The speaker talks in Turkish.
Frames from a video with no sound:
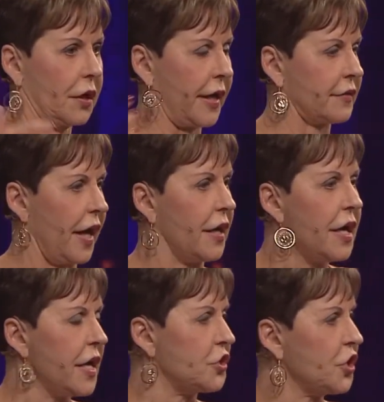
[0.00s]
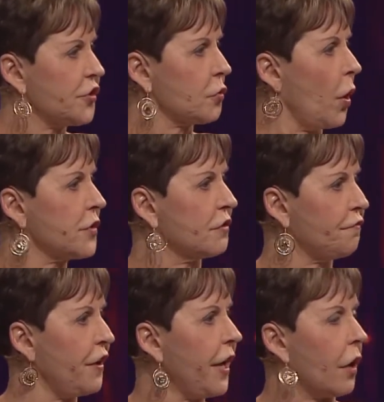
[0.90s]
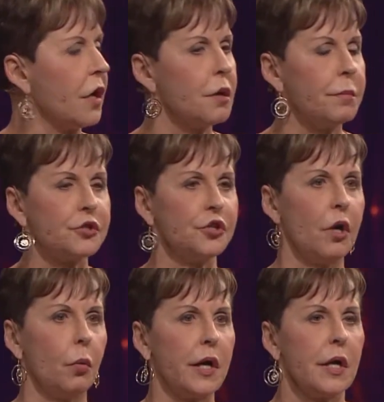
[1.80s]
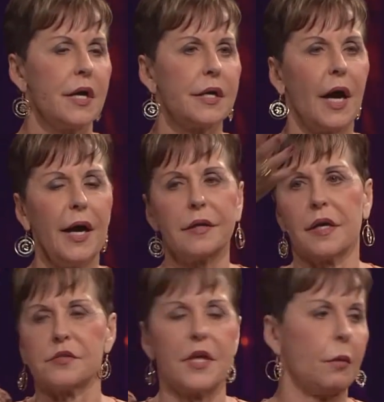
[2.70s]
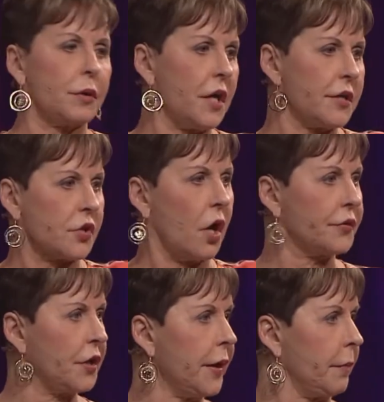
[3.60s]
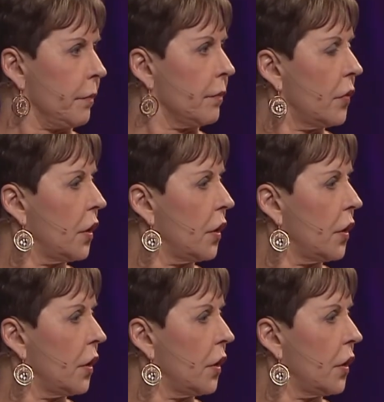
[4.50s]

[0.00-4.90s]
Ama bu hiç adil değil. Biliyor musunuz? Tanrı bunu bize hep yapıyor.